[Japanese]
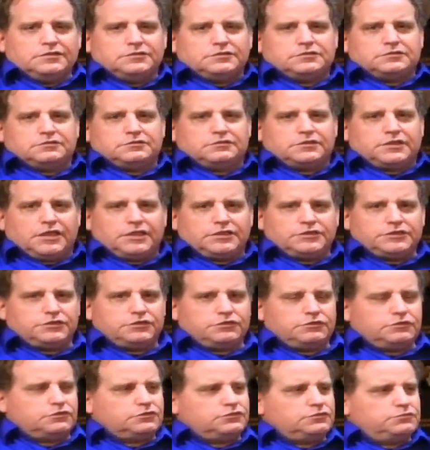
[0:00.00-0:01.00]
その原
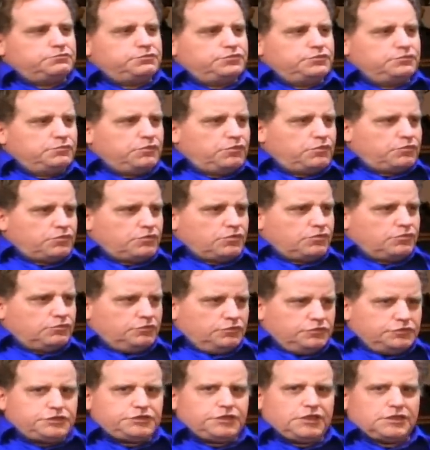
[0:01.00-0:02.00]
子力部門を
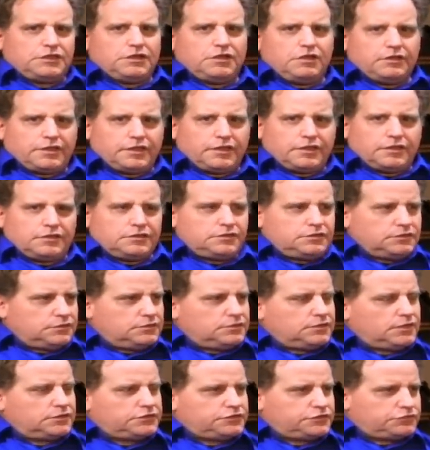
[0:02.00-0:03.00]
売っちゃったわけ、
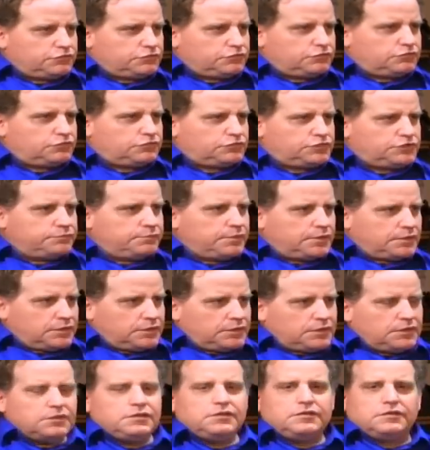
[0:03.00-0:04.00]
日立と東芝
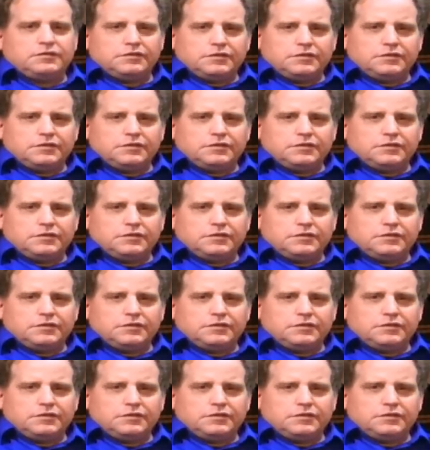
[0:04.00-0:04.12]
に。